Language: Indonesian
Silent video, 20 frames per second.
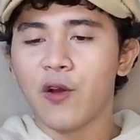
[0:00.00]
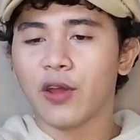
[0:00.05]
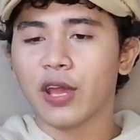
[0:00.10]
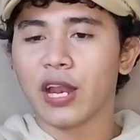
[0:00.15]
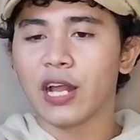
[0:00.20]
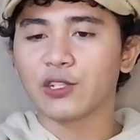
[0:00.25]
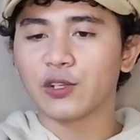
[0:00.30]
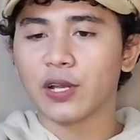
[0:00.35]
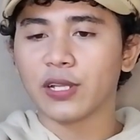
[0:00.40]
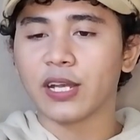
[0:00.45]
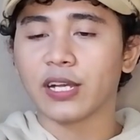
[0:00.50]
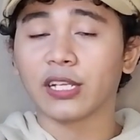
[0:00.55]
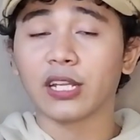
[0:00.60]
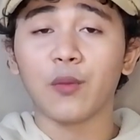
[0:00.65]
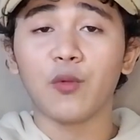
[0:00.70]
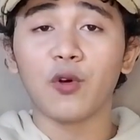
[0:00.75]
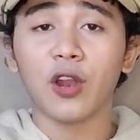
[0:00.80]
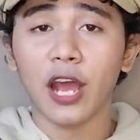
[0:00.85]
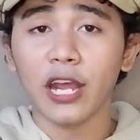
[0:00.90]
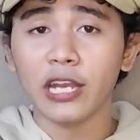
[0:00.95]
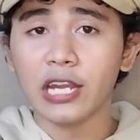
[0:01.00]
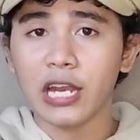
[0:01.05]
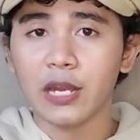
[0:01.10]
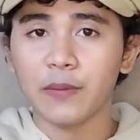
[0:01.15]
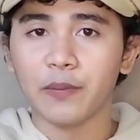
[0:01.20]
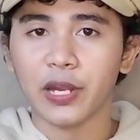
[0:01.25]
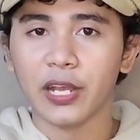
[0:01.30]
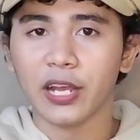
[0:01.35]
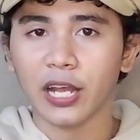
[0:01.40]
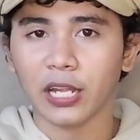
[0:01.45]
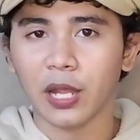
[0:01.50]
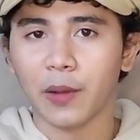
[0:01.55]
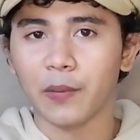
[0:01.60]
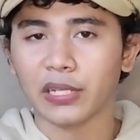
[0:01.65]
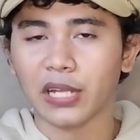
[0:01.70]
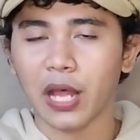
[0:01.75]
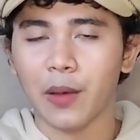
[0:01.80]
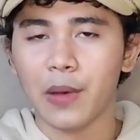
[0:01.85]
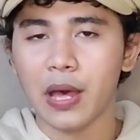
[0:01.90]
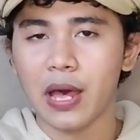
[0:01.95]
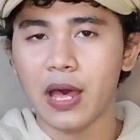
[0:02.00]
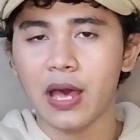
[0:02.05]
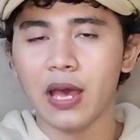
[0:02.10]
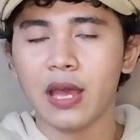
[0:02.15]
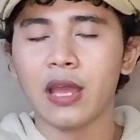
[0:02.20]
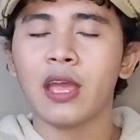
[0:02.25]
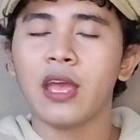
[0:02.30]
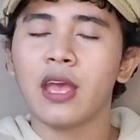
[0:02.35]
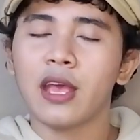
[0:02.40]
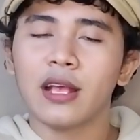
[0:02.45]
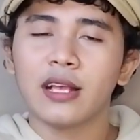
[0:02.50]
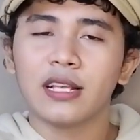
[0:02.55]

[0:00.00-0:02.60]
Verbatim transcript: Oke, langsung aja kita mulai dari peringkat yang pertama.